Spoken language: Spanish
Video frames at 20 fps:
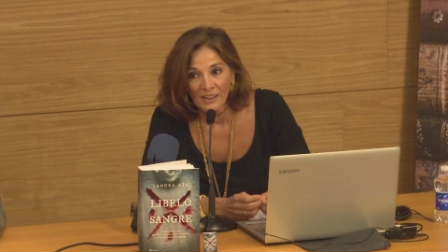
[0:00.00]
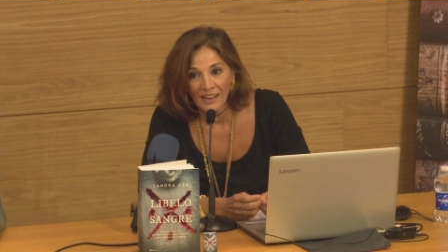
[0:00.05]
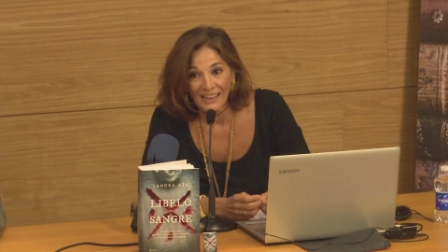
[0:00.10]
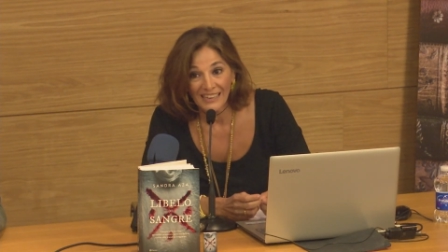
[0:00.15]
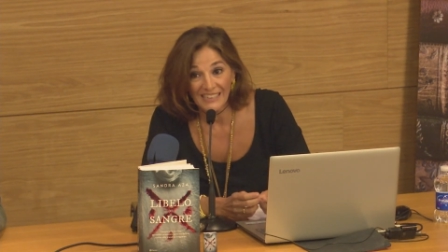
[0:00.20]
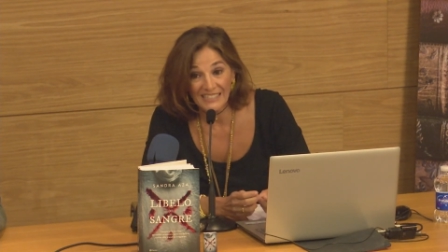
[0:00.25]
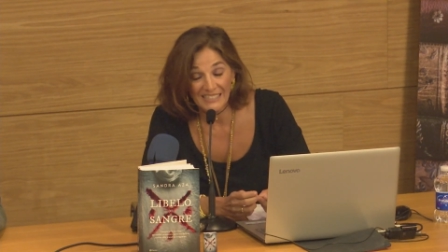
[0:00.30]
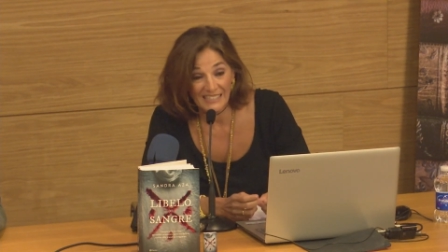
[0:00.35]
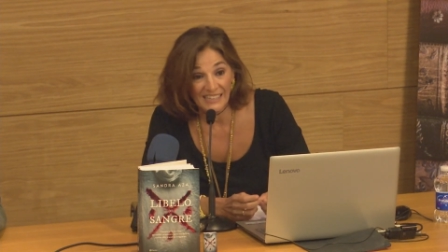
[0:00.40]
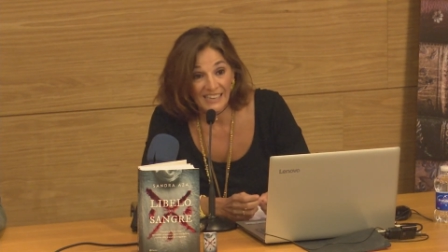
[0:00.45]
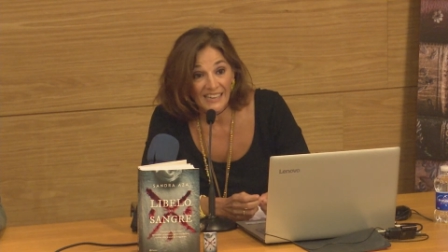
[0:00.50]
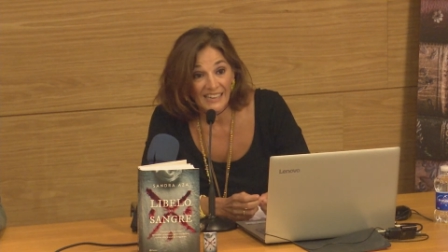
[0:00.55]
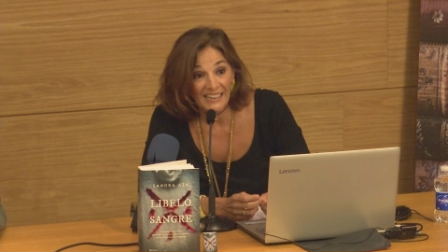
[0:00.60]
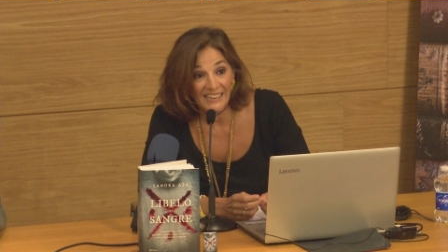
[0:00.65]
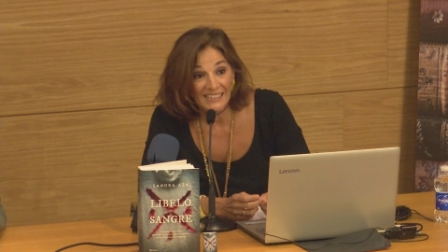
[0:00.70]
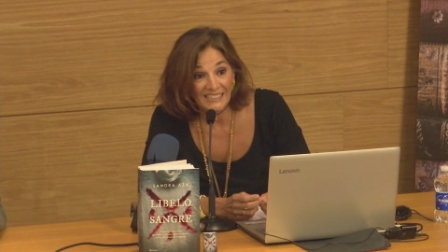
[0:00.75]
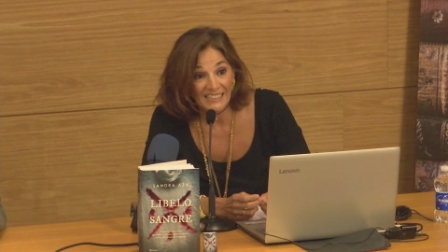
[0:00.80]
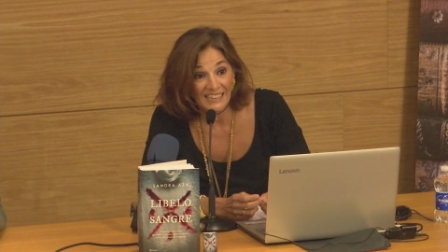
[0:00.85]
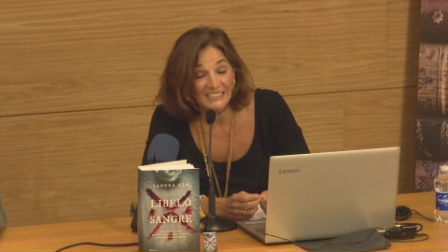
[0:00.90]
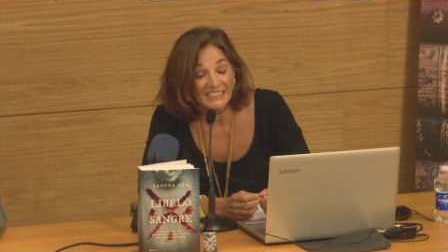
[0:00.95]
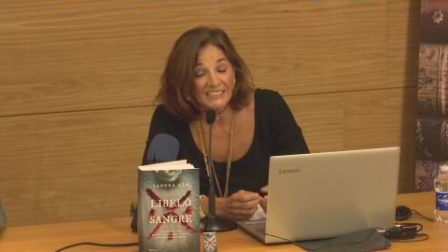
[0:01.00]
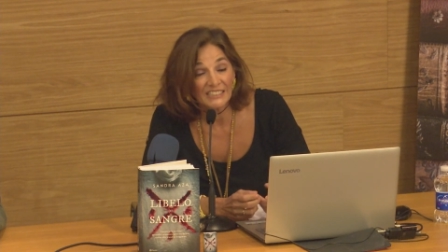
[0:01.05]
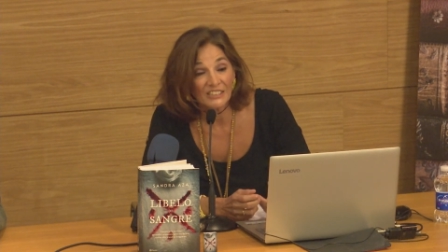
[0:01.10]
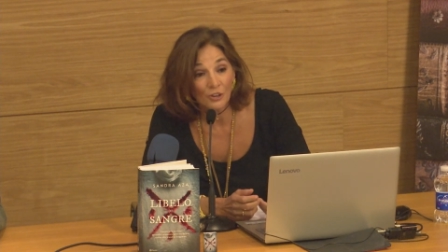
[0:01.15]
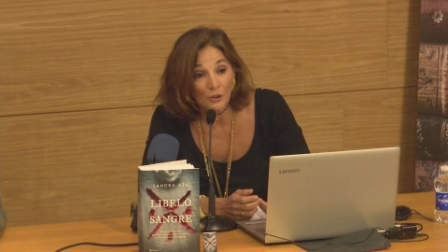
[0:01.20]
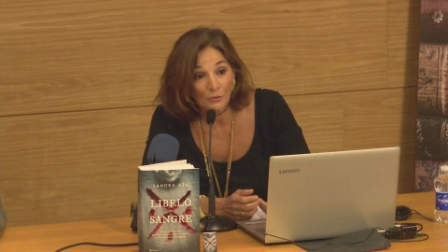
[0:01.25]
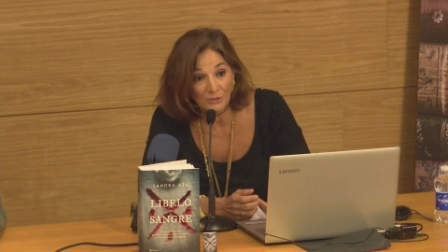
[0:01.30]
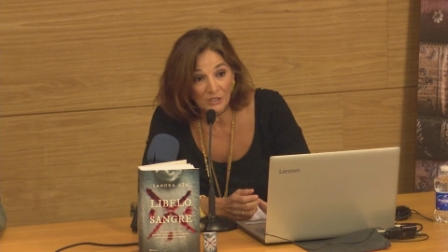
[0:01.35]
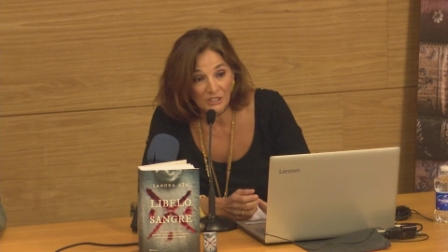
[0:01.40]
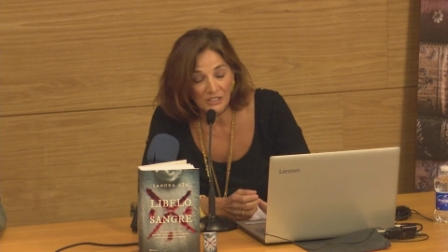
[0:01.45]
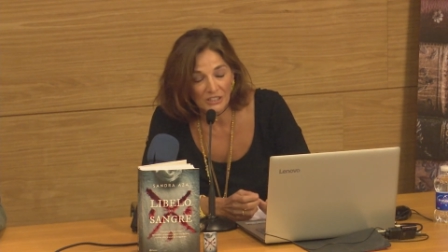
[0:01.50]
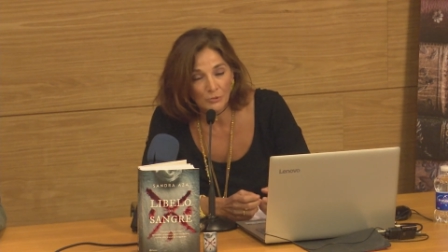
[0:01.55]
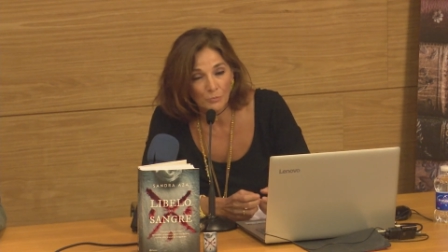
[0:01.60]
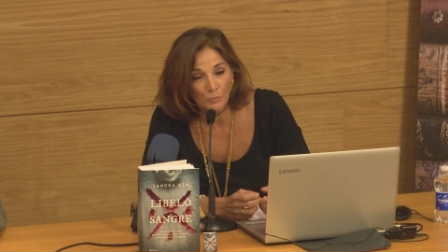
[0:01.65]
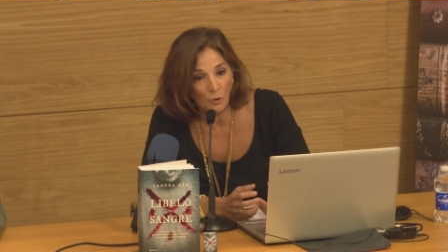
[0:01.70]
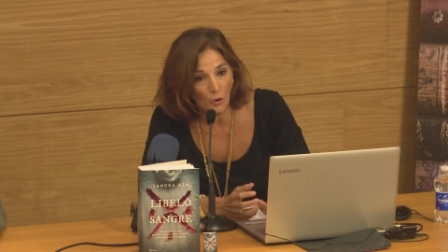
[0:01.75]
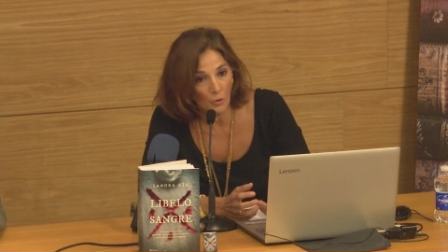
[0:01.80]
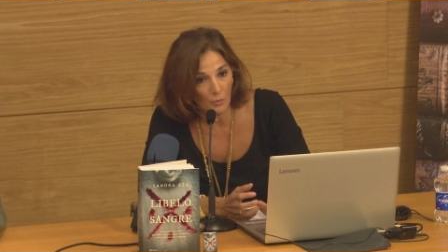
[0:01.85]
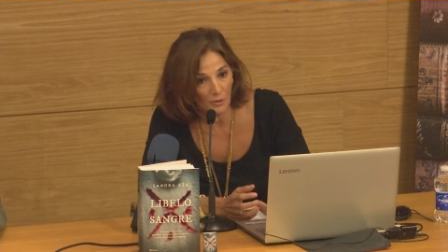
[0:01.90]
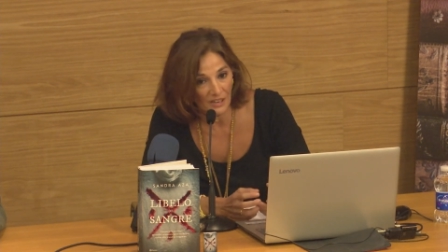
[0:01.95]
Este, esta sinopsis
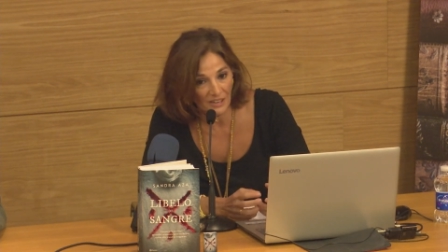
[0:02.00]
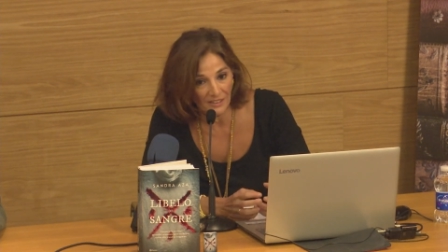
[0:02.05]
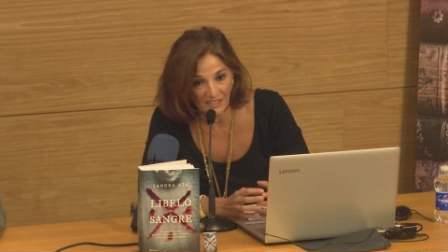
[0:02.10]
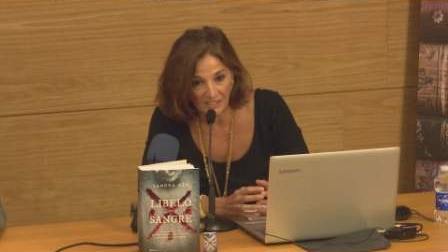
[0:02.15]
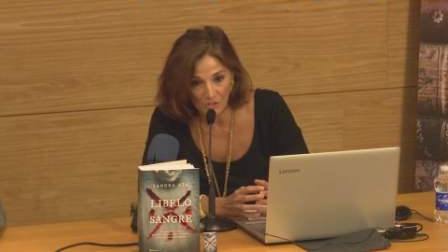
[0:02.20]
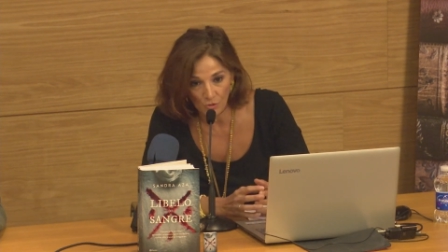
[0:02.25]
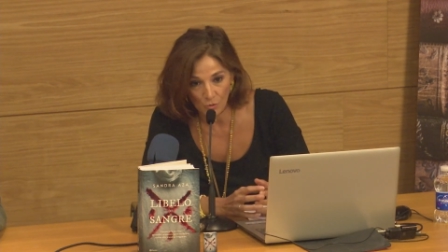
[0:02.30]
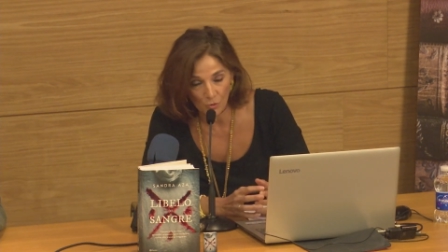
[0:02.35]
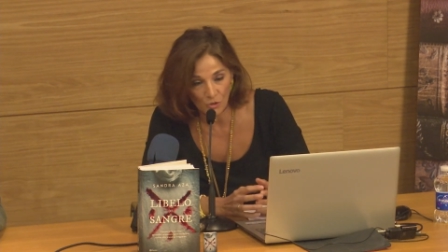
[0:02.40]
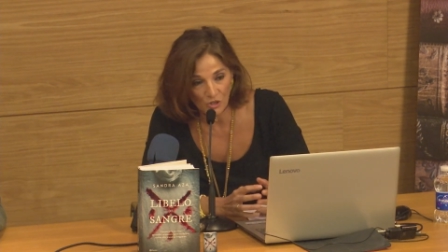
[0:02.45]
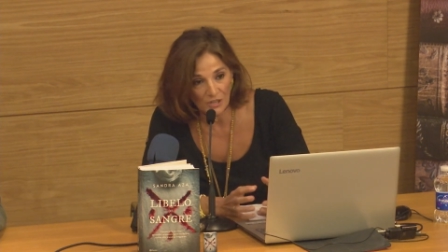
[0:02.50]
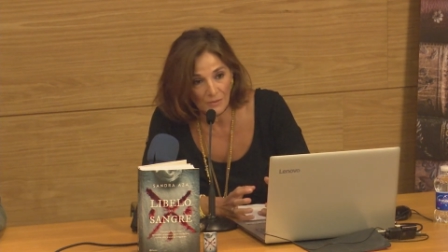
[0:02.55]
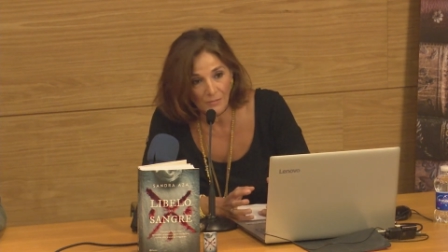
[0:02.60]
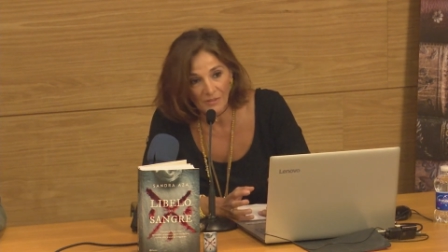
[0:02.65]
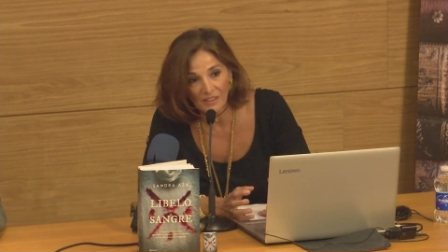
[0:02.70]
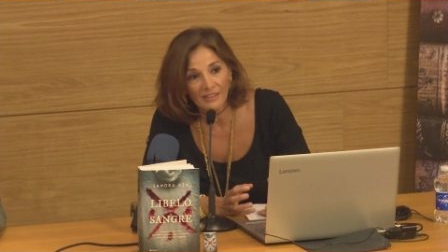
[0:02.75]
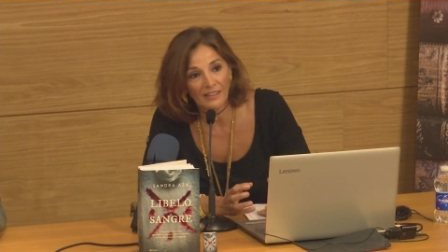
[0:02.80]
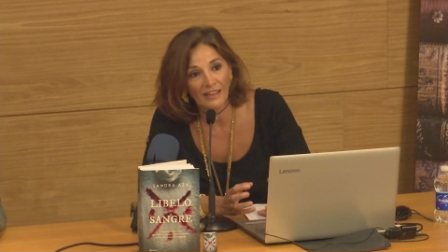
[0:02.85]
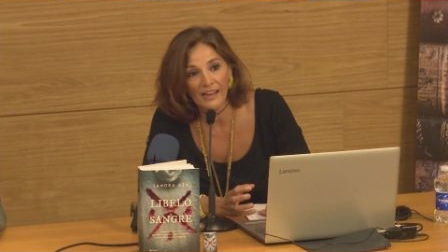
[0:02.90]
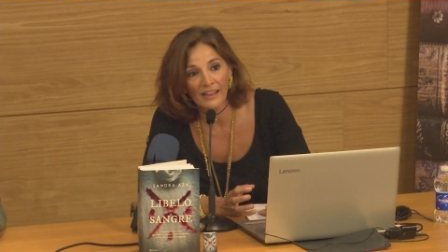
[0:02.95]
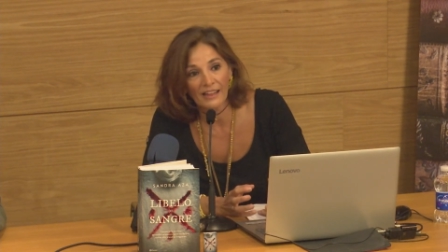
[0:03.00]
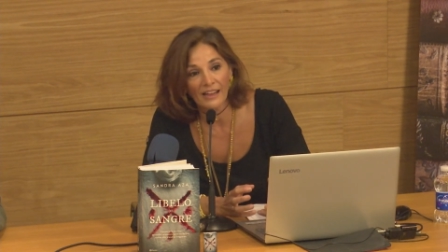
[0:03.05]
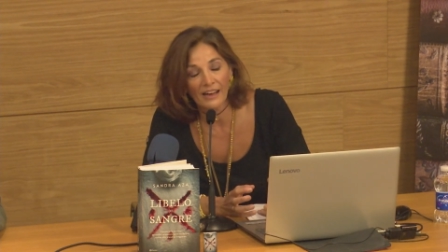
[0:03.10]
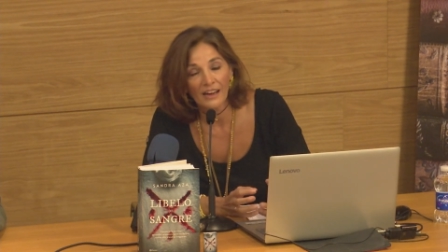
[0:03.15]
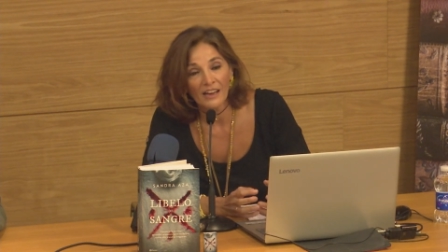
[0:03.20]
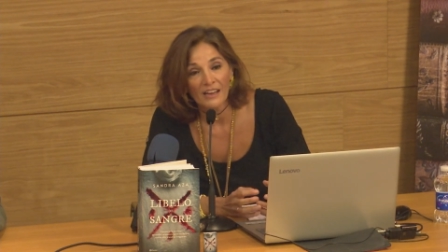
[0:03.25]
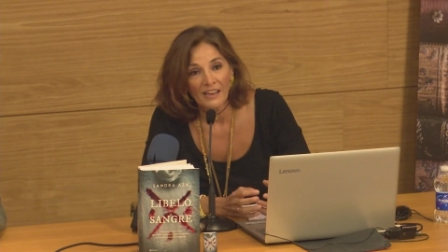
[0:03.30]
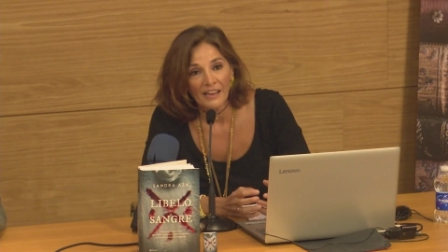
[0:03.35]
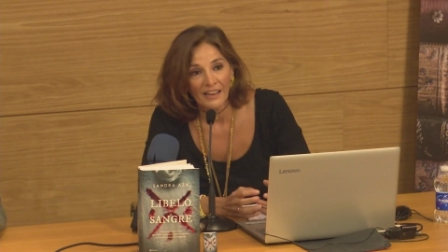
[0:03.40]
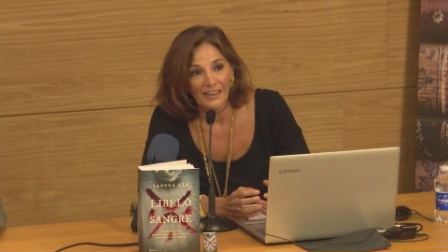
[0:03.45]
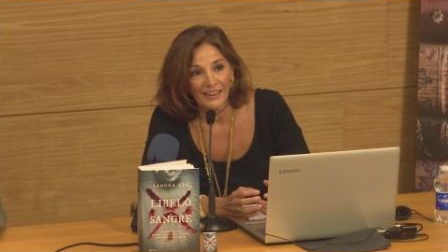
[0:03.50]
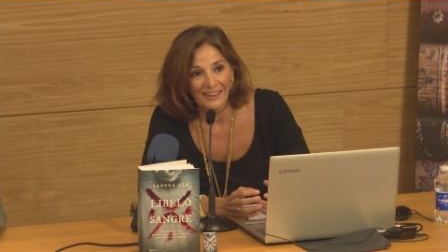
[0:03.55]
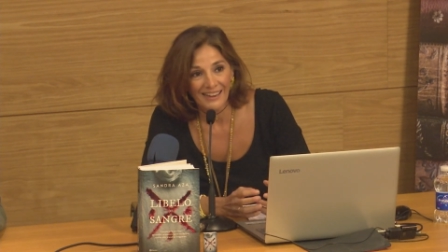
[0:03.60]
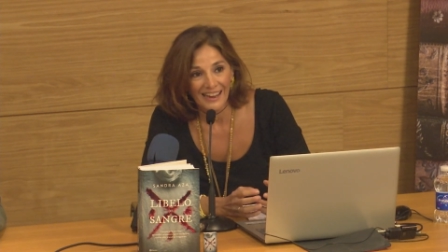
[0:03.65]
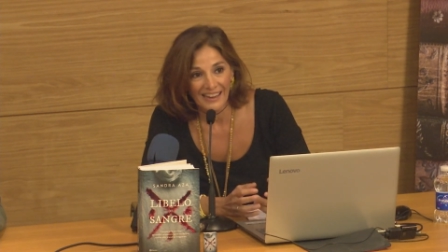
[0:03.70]
pobre y escuchimizada eh,